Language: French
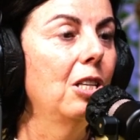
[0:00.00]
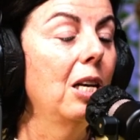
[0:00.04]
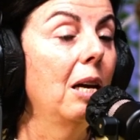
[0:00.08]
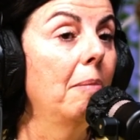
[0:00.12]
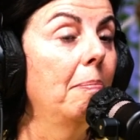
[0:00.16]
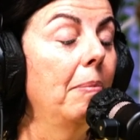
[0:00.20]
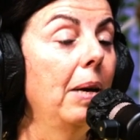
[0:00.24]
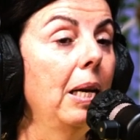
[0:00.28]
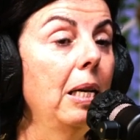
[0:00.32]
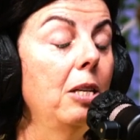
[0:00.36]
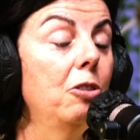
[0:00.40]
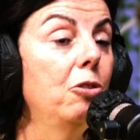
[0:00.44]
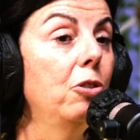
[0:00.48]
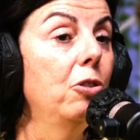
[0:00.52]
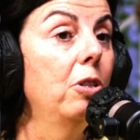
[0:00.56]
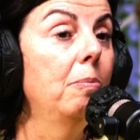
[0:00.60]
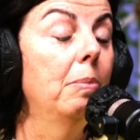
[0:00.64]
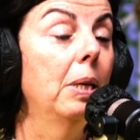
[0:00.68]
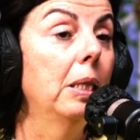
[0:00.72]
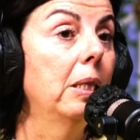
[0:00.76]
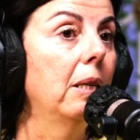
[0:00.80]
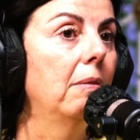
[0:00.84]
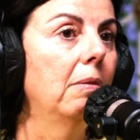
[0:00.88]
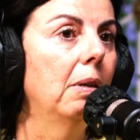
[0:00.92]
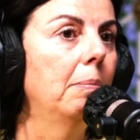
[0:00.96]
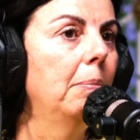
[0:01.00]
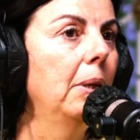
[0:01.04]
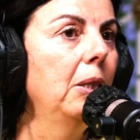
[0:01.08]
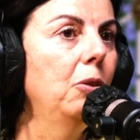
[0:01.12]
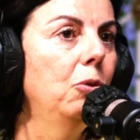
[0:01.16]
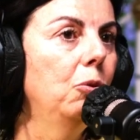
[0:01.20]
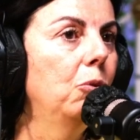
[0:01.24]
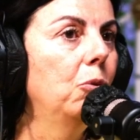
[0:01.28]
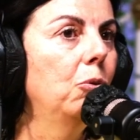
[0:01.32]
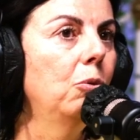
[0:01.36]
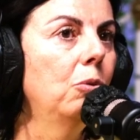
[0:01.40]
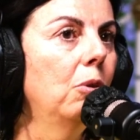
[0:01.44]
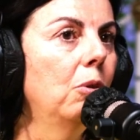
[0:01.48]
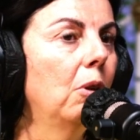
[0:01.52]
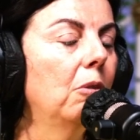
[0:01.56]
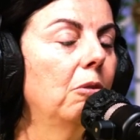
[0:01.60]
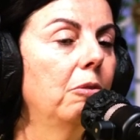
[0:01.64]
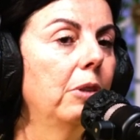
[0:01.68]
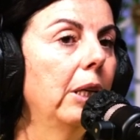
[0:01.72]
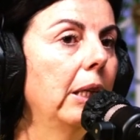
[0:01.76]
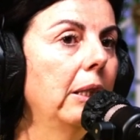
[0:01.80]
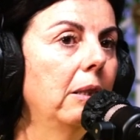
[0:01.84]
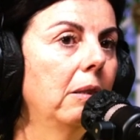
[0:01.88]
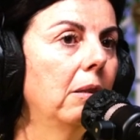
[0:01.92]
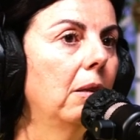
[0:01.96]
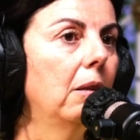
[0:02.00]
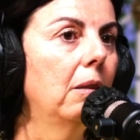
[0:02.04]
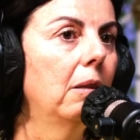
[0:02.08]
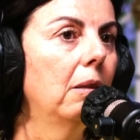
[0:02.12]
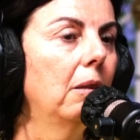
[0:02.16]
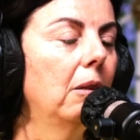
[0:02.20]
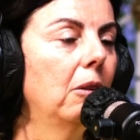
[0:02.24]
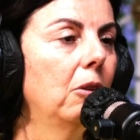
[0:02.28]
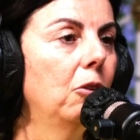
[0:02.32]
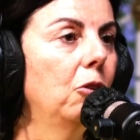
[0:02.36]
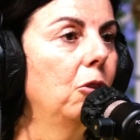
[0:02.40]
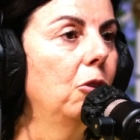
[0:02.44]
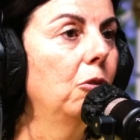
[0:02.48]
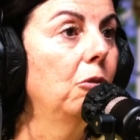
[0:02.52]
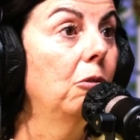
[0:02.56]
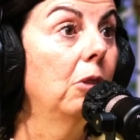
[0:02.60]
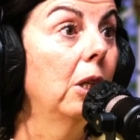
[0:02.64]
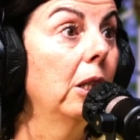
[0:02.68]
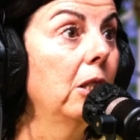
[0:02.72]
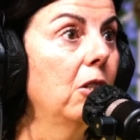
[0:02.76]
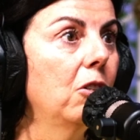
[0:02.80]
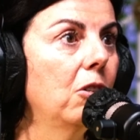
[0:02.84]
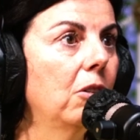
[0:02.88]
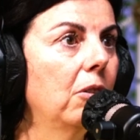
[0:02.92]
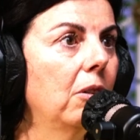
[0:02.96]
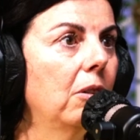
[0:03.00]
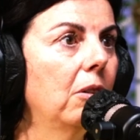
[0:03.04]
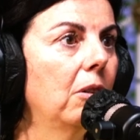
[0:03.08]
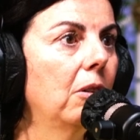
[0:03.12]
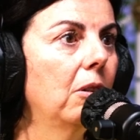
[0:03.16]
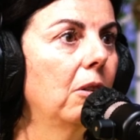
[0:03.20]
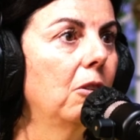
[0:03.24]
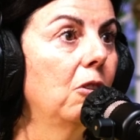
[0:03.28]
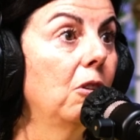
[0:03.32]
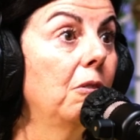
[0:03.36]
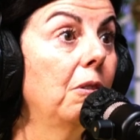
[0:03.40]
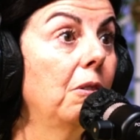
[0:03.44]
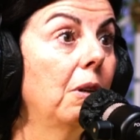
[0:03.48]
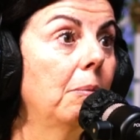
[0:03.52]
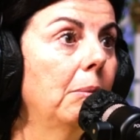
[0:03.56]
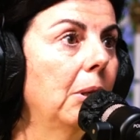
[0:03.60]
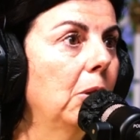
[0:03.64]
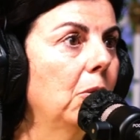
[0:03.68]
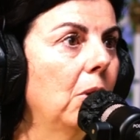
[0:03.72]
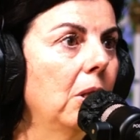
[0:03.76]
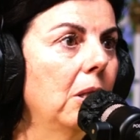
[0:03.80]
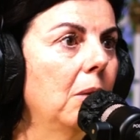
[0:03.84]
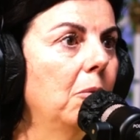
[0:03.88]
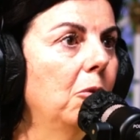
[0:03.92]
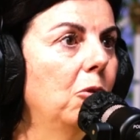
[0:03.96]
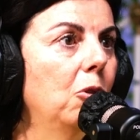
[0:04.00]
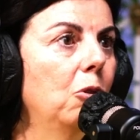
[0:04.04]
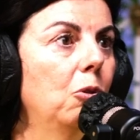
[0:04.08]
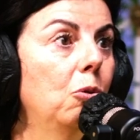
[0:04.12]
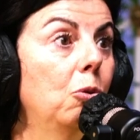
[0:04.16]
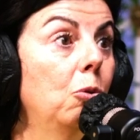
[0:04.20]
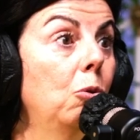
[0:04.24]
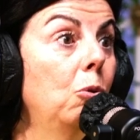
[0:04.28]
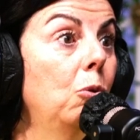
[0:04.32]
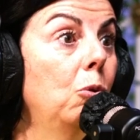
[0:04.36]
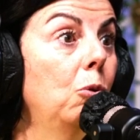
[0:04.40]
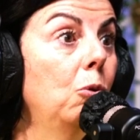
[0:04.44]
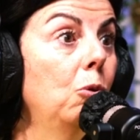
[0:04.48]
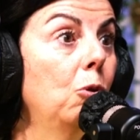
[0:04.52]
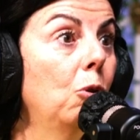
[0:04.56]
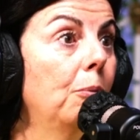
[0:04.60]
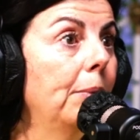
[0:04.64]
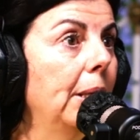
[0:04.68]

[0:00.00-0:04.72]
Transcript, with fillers: l'appelle et je lui dis bah, ça va pas du tout en fait. Euh, tu vois, je, vais faire ma troisième fausse couche.